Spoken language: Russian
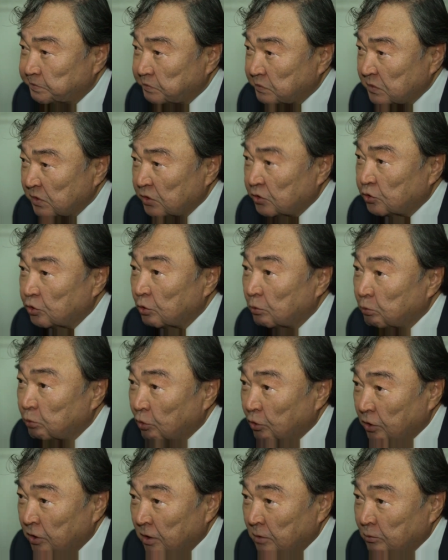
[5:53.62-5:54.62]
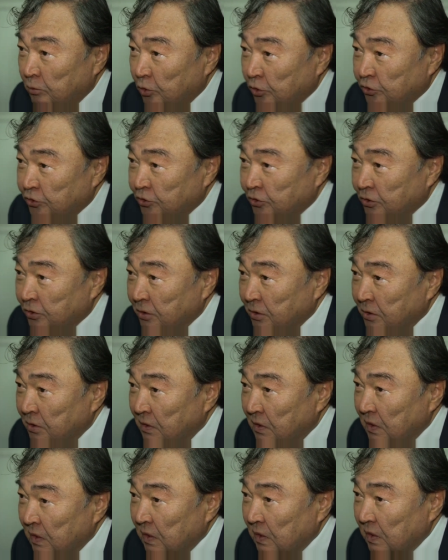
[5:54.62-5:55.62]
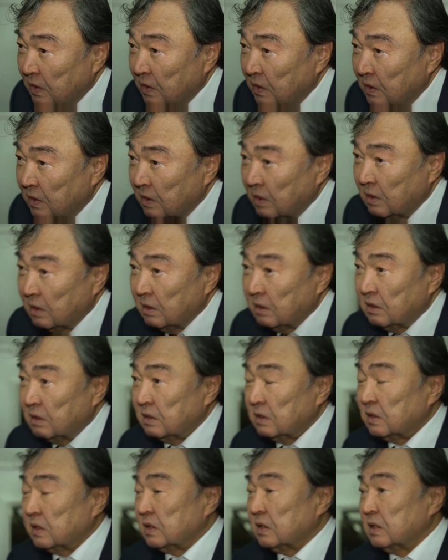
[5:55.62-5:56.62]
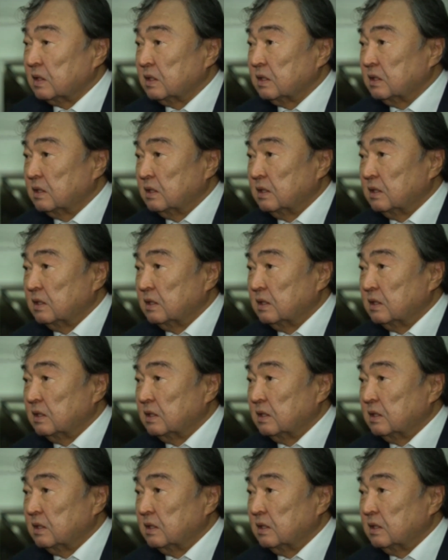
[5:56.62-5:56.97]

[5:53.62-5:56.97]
Еще более мощный. Угу. Ага.